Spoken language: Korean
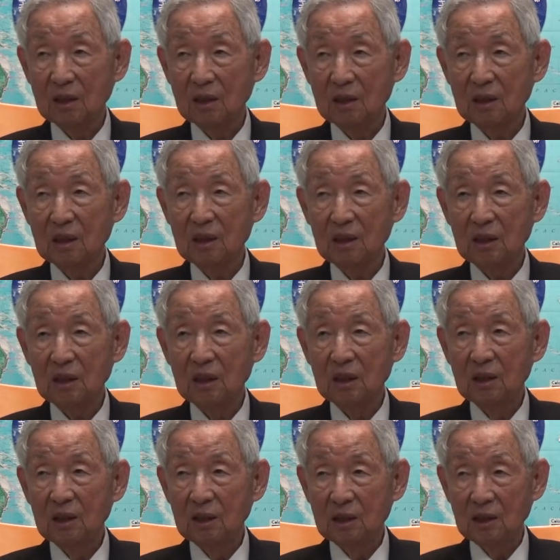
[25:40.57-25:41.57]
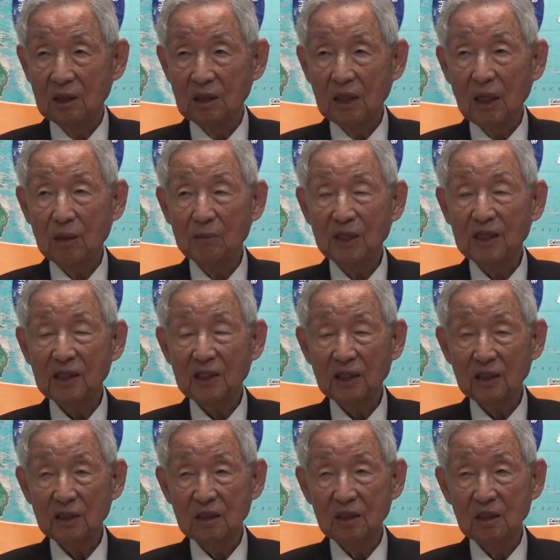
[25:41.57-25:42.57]
이 예,
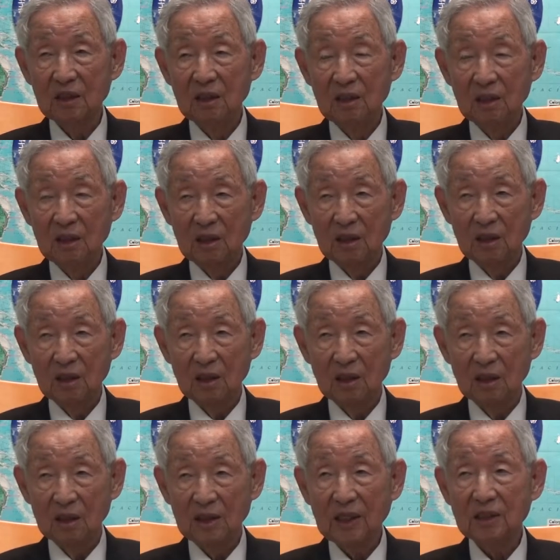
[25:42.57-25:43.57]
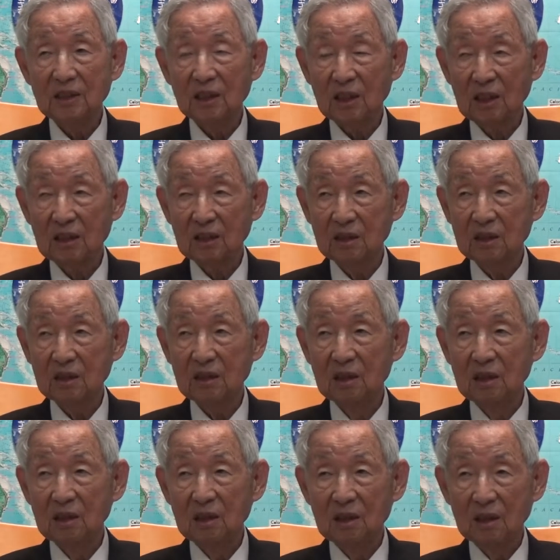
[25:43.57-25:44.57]
아메리카를 어, 개척하는
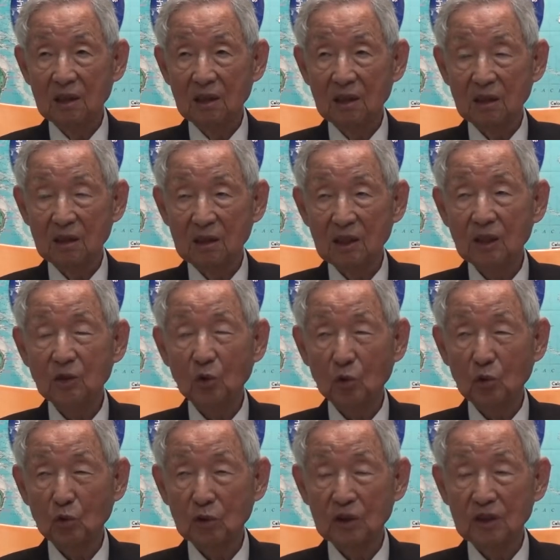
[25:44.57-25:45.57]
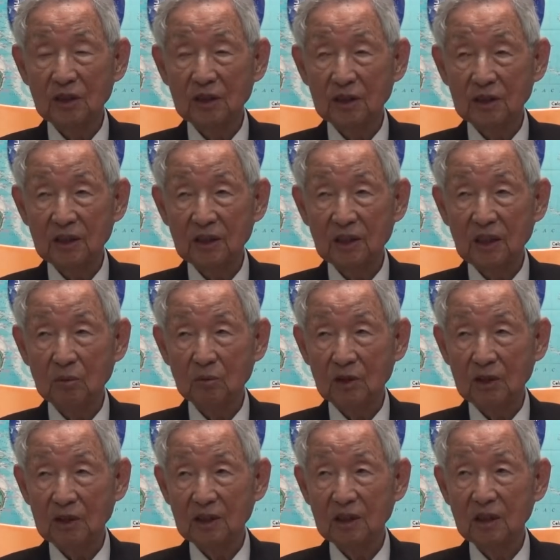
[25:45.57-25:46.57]
어, 청교도들이었기
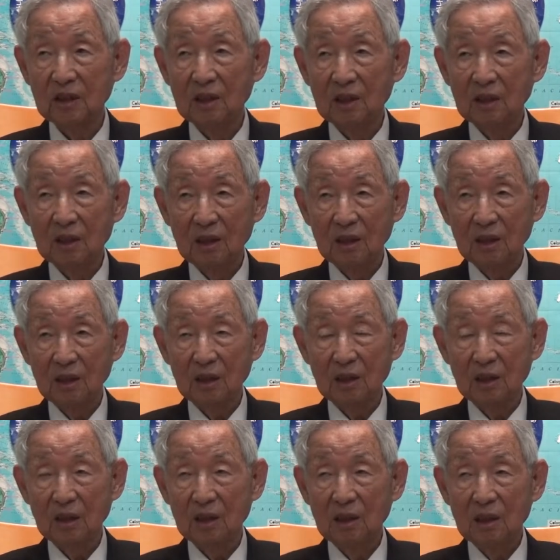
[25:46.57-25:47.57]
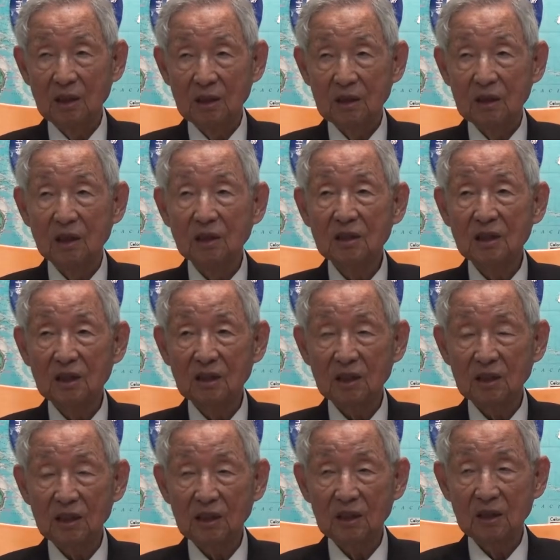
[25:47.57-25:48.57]
때문에 에,
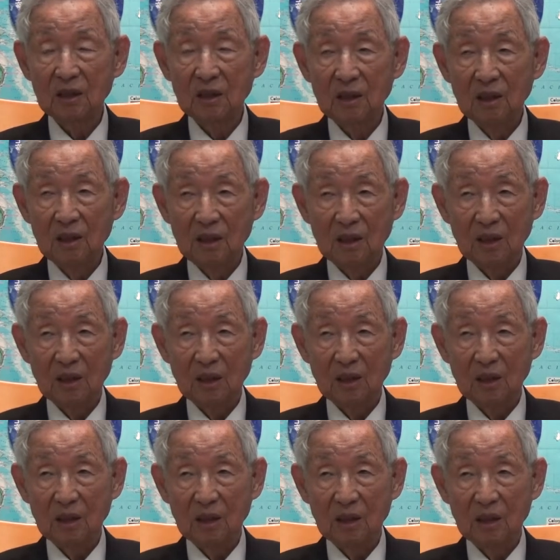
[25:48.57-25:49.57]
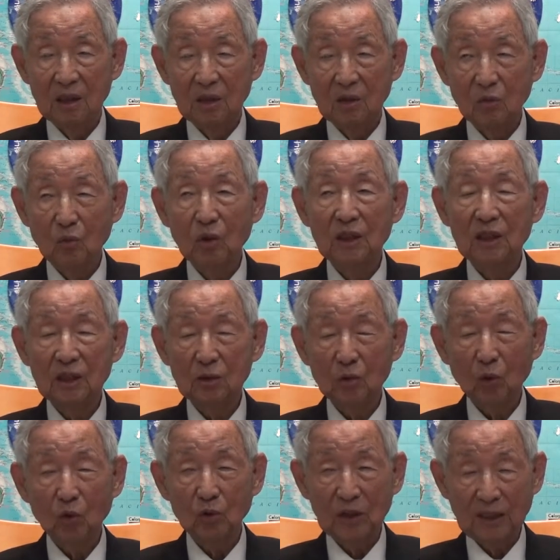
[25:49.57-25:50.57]
정치적인 에,
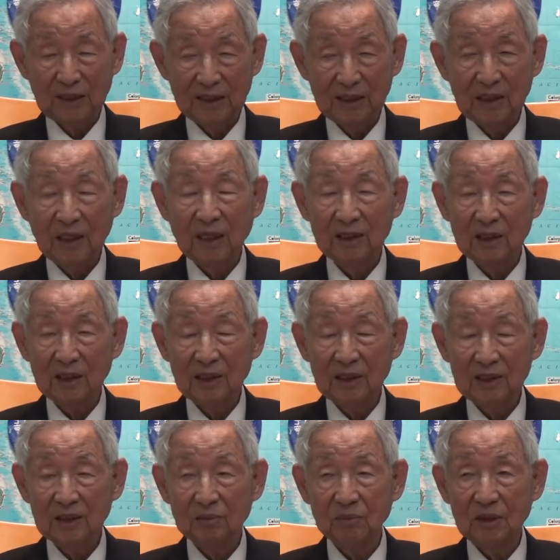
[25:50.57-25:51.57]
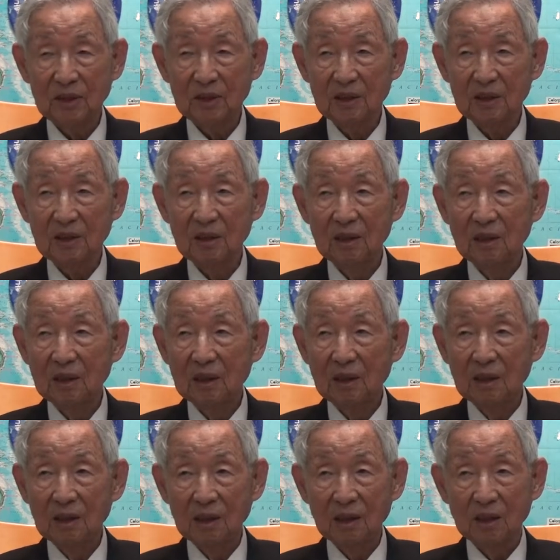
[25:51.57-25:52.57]
권력도 단, 당당했습니다.
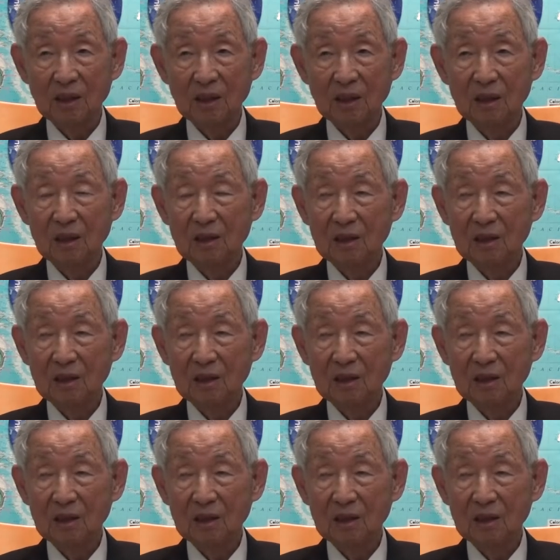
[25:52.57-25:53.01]
어,